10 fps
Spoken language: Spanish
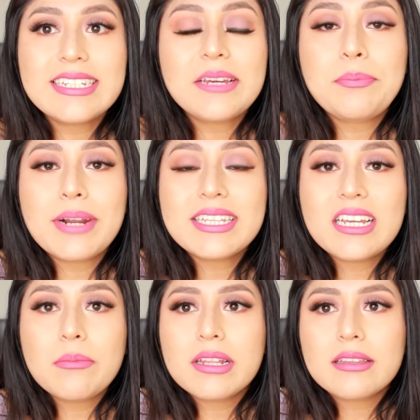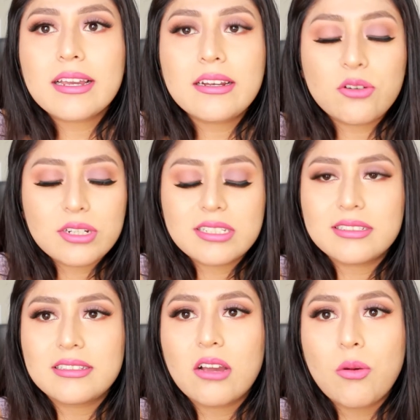que prácticamente no
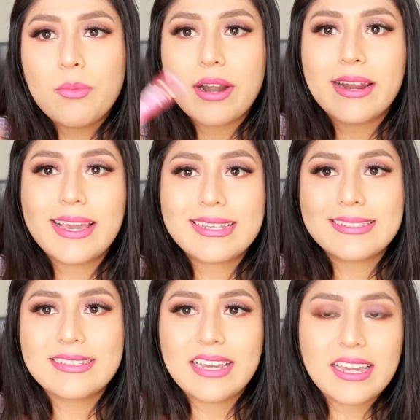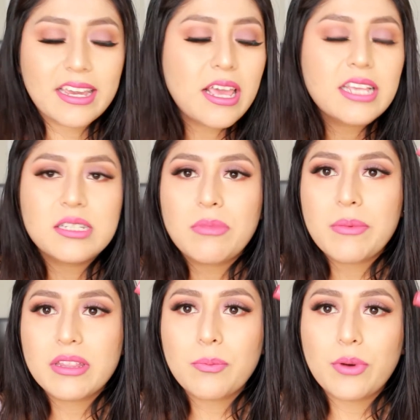necesitas comprar este,
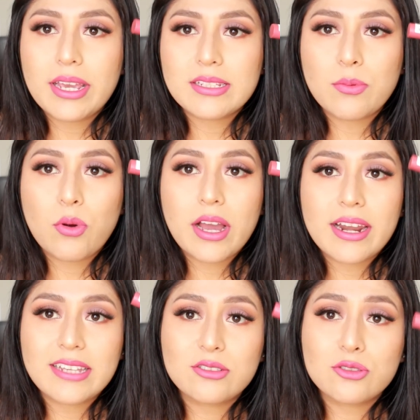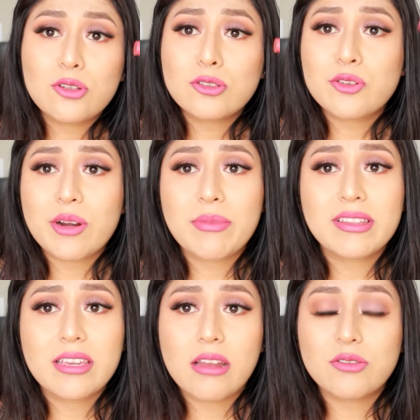simplemente puedes buscar estos dos o de
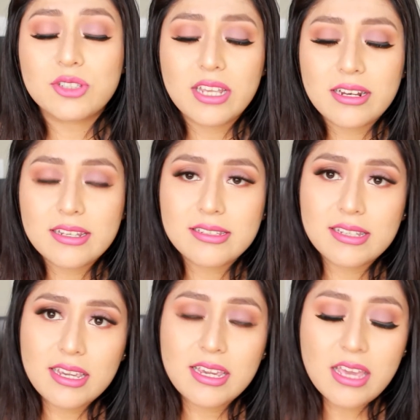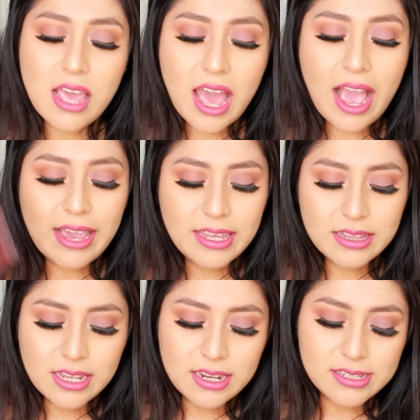repente ya los tienes y ahí
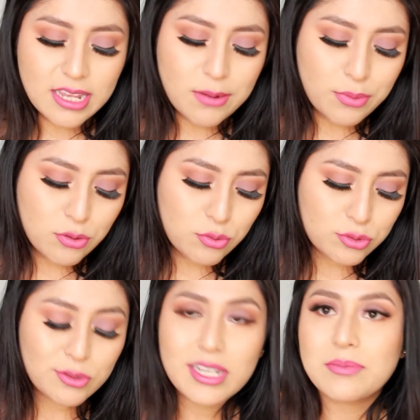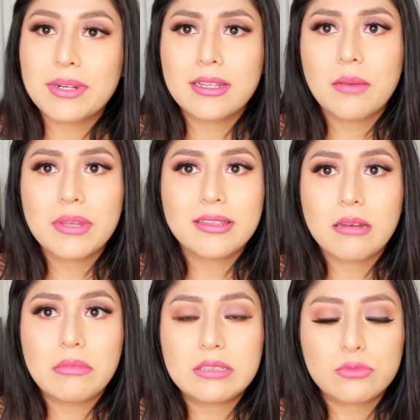tienes el producto que es prácticamente
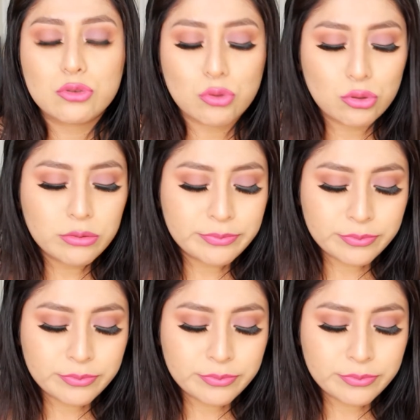el mismo tono.